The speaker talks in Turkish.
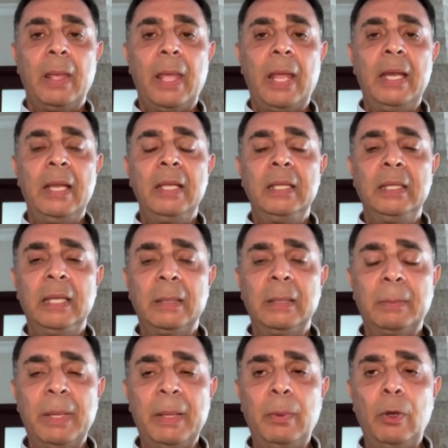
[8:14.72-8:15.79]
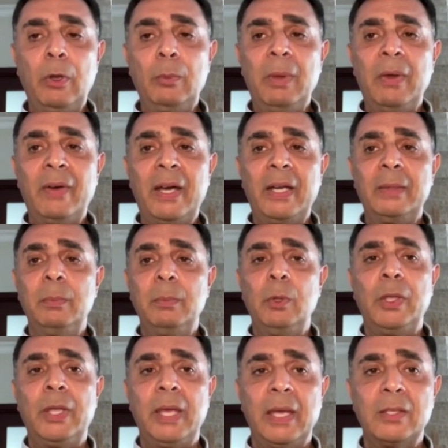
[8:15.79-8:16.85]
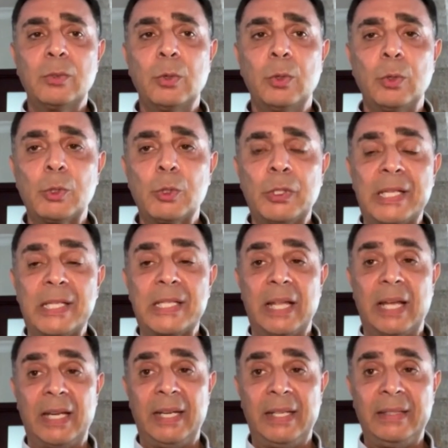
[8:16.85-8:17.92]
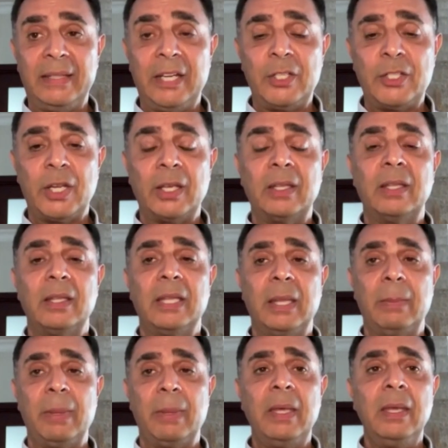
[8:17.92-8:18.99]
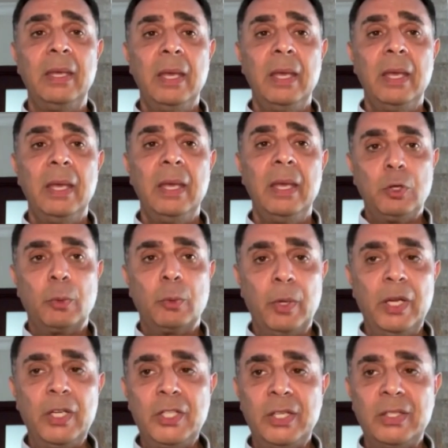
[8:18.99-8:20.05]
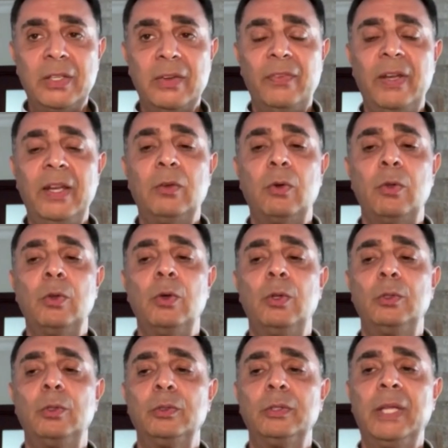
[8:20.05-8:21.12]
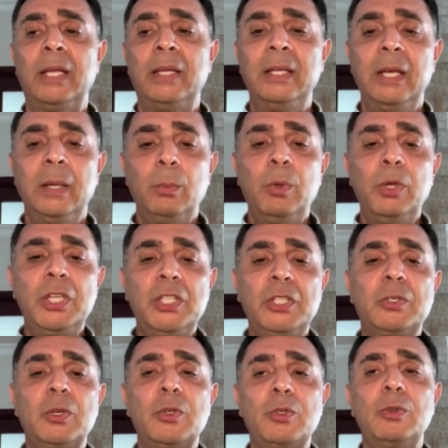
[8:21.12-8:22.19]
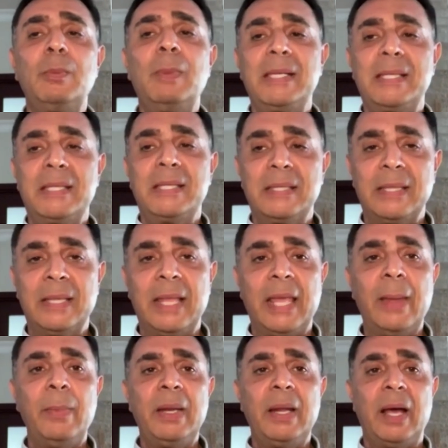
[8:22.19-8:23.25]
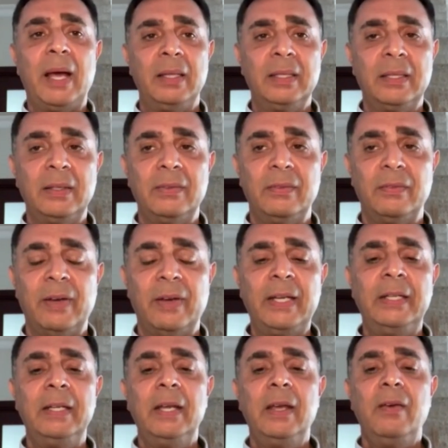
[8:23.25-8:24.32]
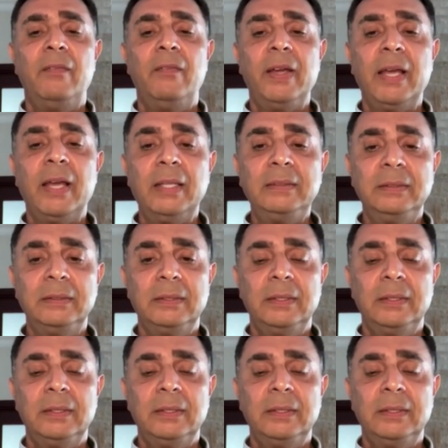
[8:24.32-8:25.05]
50 yıllık bir bölünme var, mülkiyet konusu nasıl halledilecek gibi birçok böyle çetrefilli konu olduğundan bu iş çözülmez diye bir algı var. Fakat